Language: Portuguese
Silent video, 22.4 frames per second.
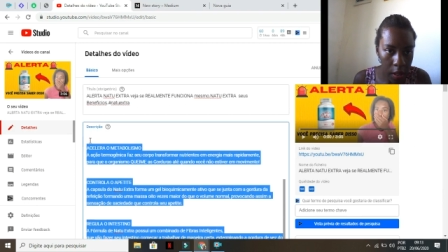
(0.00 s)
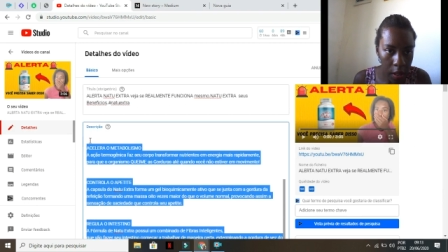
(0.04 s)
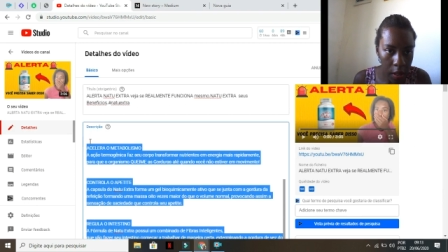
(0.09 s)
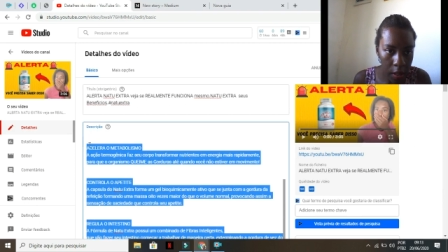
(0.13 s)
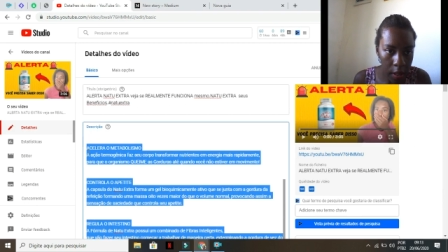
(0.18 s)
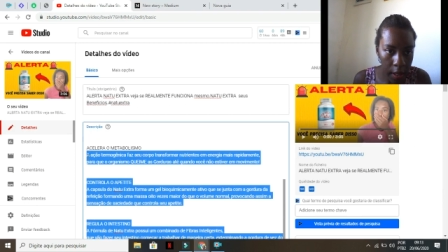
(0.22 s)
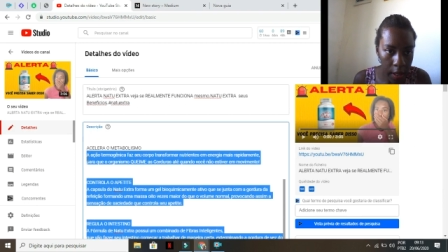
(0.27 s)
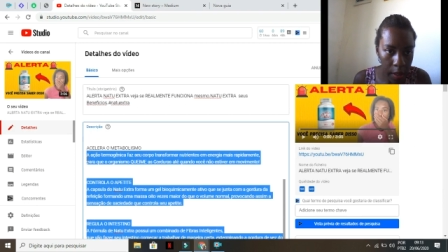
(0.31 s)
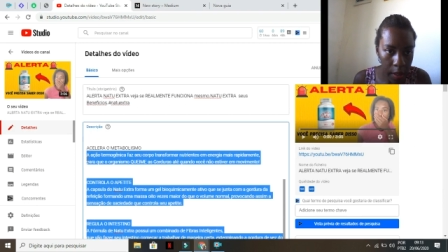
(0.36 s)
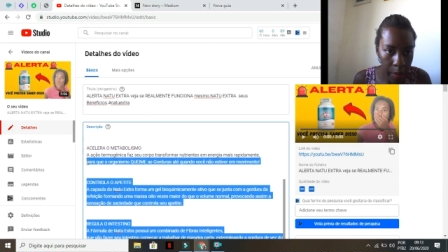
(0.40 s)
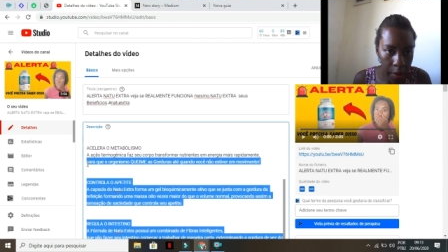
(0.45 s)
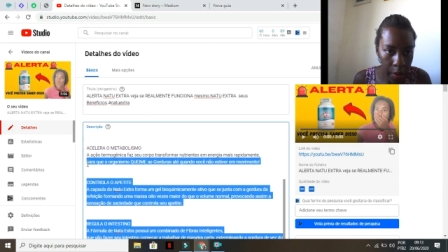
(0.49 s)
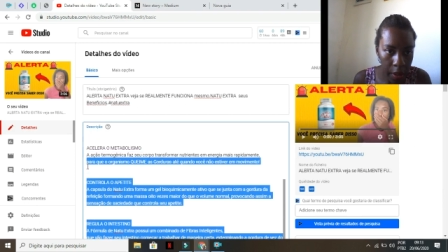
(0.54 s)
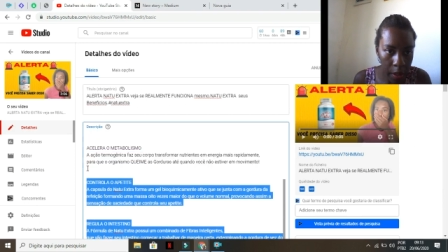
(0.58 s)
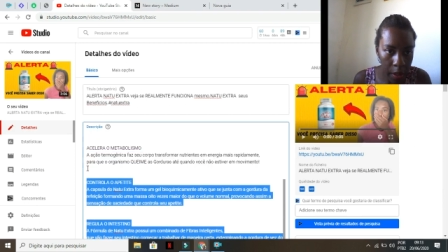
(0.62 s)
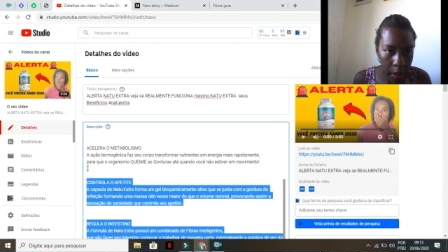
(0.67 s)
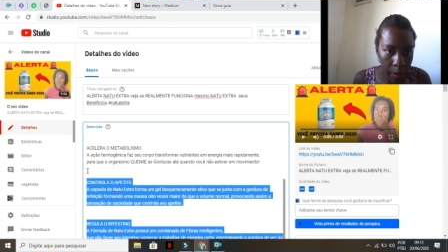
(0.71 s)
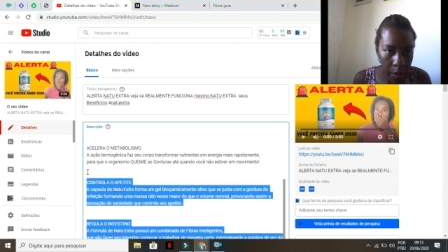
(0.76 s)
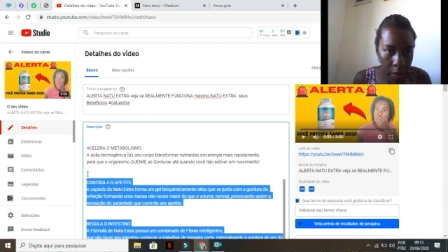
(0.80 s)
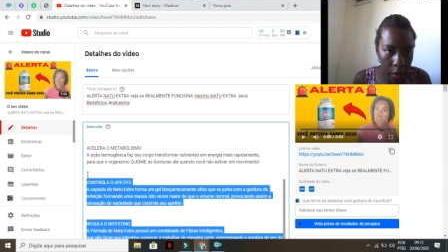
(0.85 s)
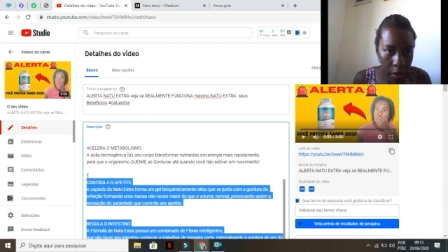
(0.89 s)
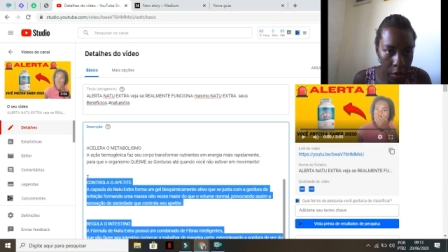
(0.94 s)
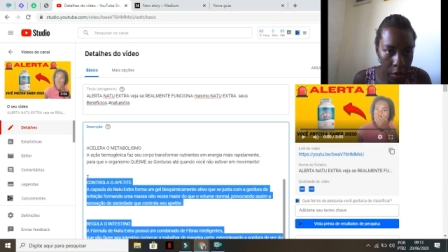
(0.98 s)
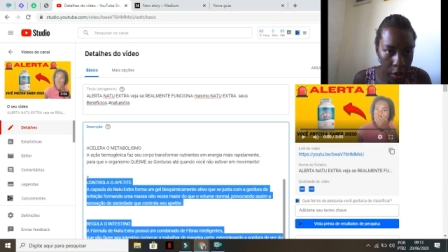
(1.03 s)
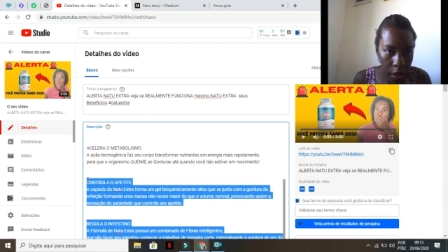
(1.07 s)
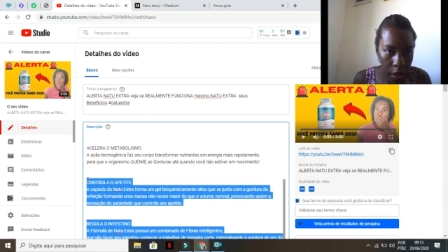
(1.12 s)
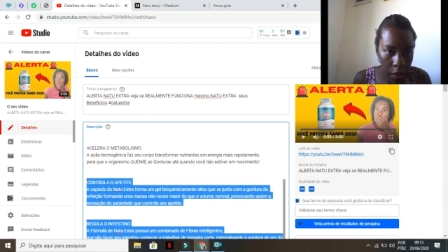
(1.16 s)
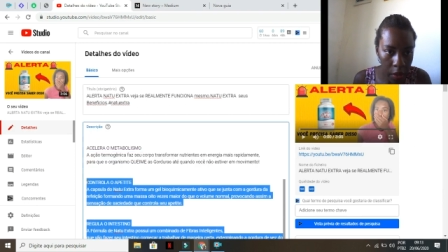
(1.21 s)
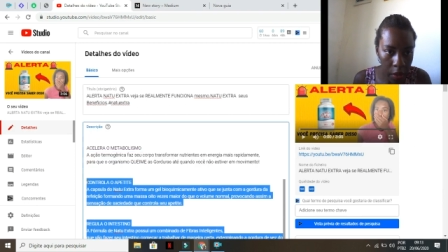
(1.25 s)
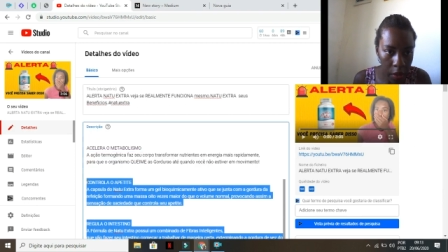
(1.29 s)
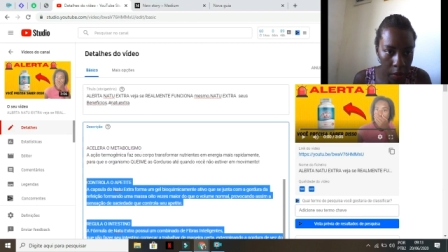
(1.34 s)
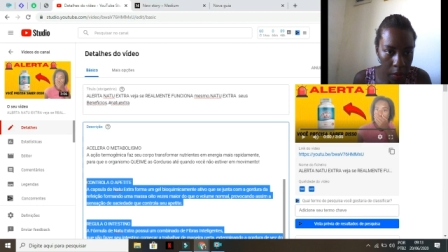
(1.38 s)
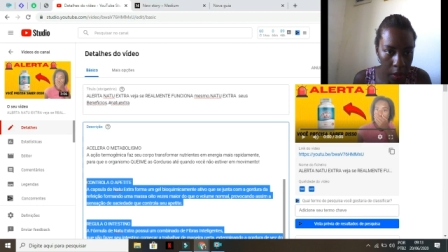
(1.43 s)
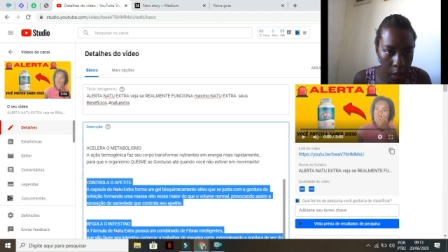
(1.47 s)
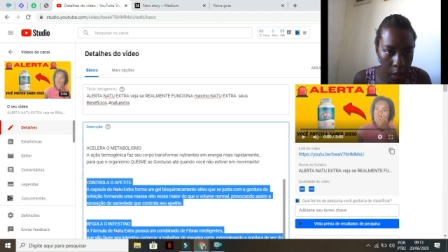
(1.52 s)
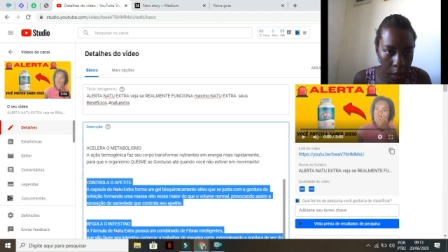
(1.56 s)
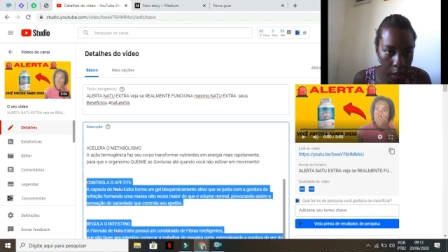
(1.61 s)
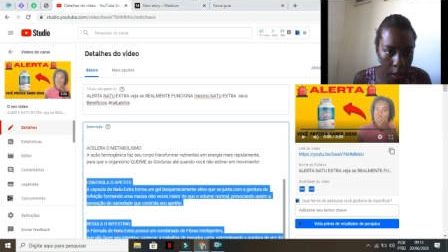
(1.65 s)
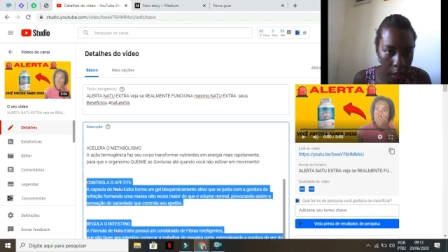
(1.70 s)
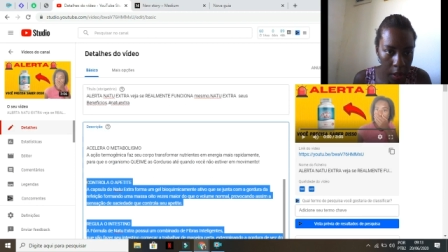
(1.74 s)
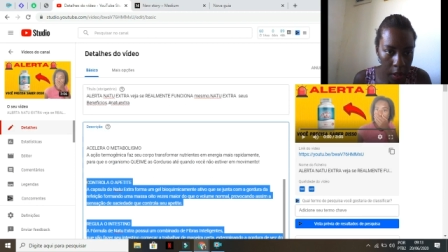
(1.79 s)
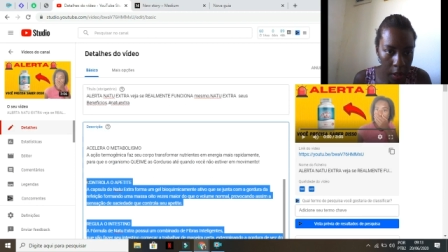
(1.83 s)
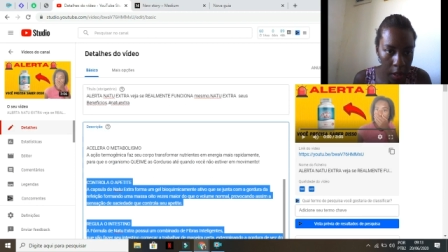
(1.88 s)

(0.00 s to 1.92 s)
acelerar meu cabelo, eu já coloquei,